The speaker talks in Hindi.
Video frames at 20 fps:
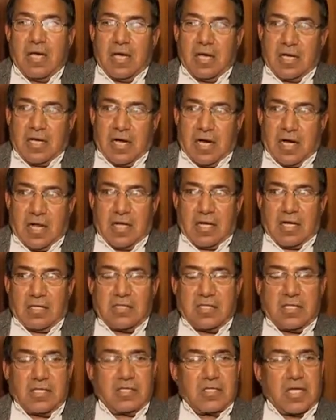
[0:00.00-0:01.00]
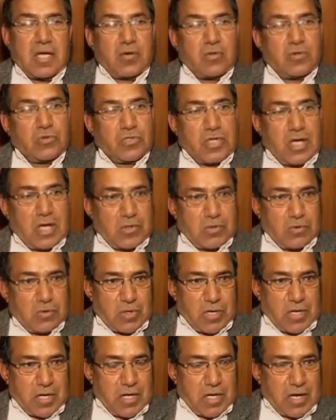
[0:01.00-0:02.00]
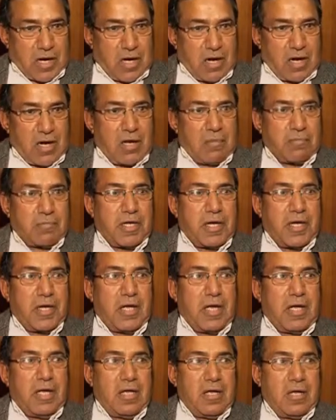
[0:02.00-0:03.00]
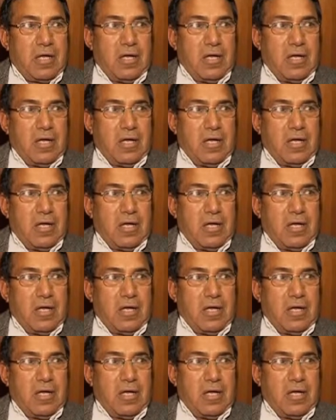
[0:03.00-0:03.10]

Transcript: हरियाणा के जनता को जागरूक करने का काम करेगा